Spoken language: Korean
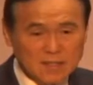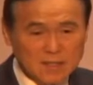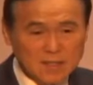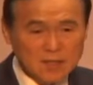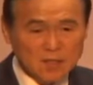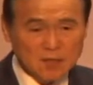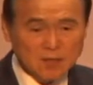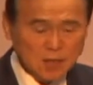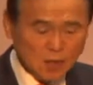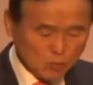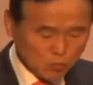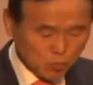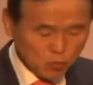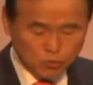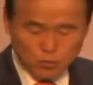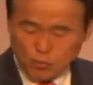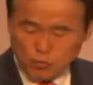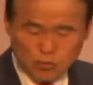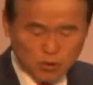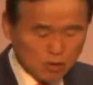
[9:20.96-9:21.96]
그리고 그냥
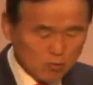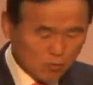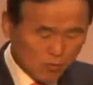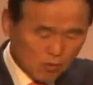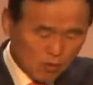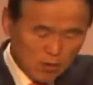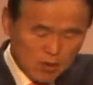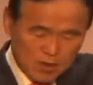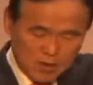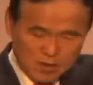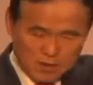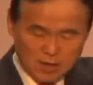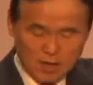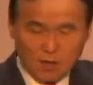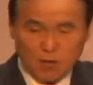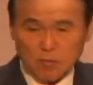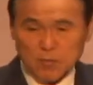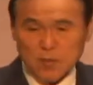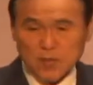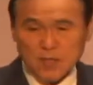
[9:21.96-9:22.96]
툴툴 털고
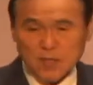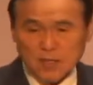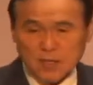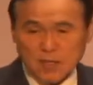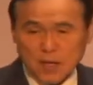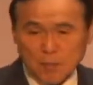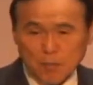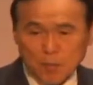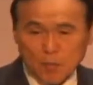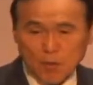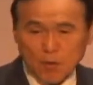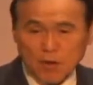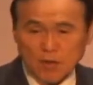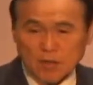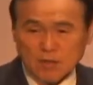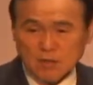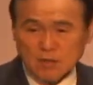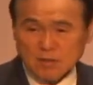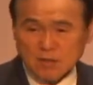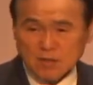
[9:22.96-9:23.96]
야곱이
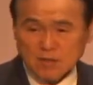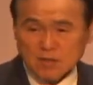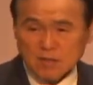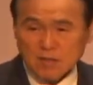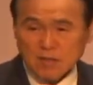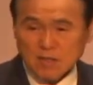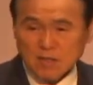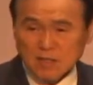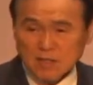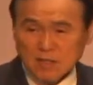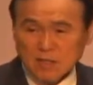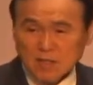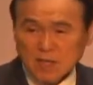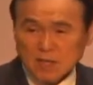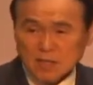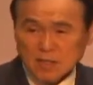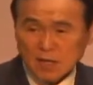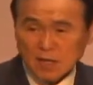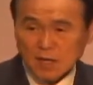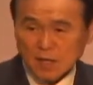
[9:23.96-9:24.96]
야복강을 건너서 형
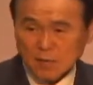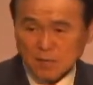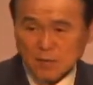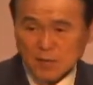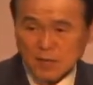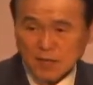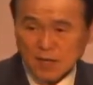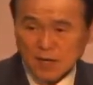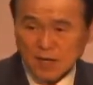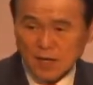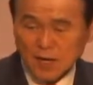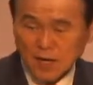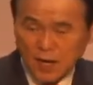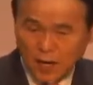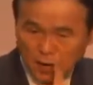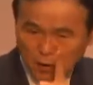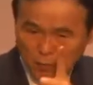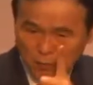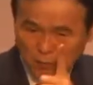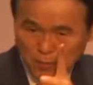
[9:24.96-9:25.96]
에서에 갑니다.
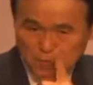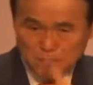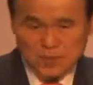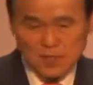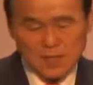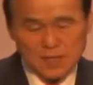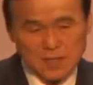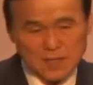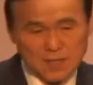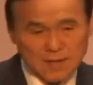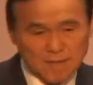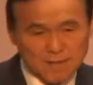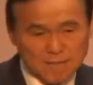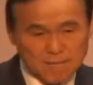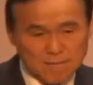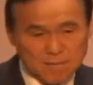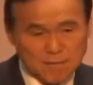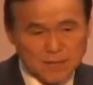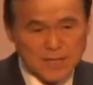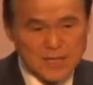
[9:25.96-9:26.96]
하룻밤 사이에
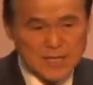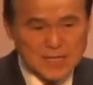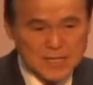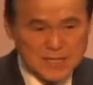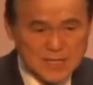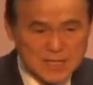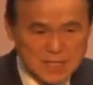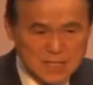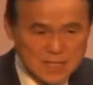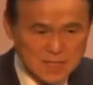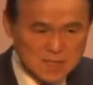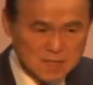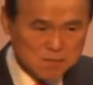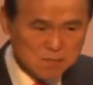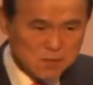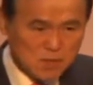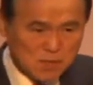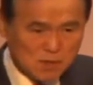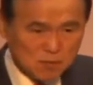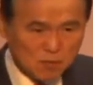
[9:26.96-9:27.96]

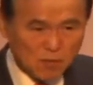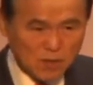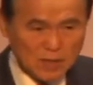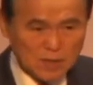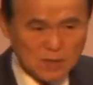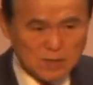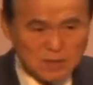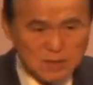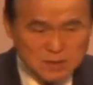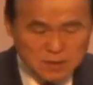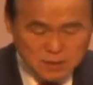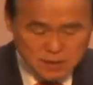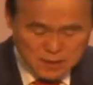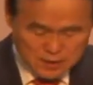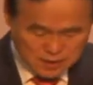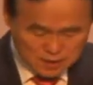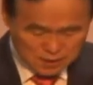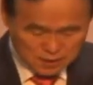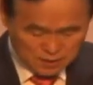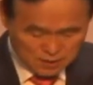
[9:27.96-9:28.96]
20년 동안
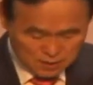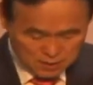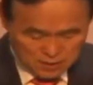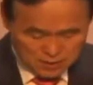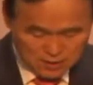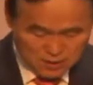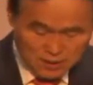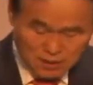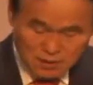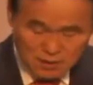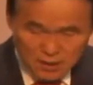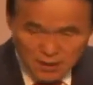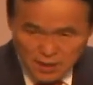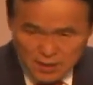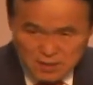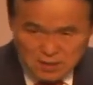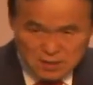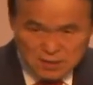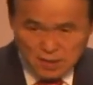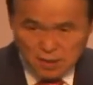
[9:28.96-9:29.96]
응어리졌던 형
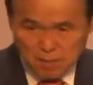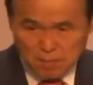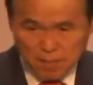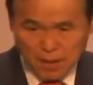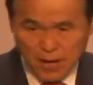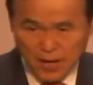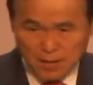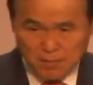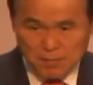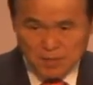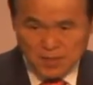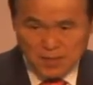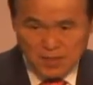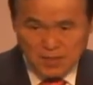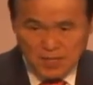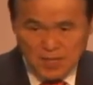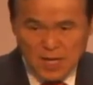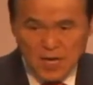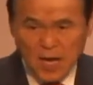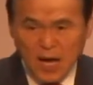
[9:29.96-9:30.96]
에서의 마음이
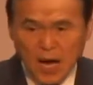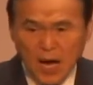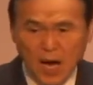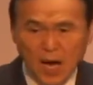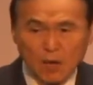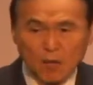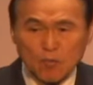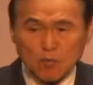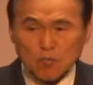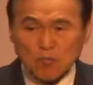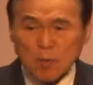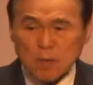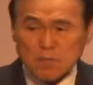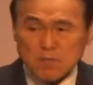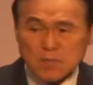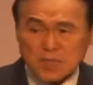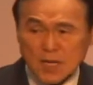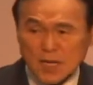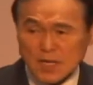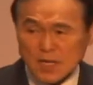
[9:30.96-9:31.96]

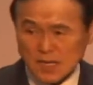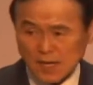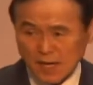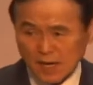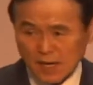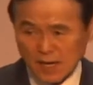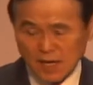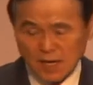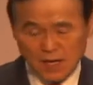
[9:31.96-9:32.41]
하룻밤 사이에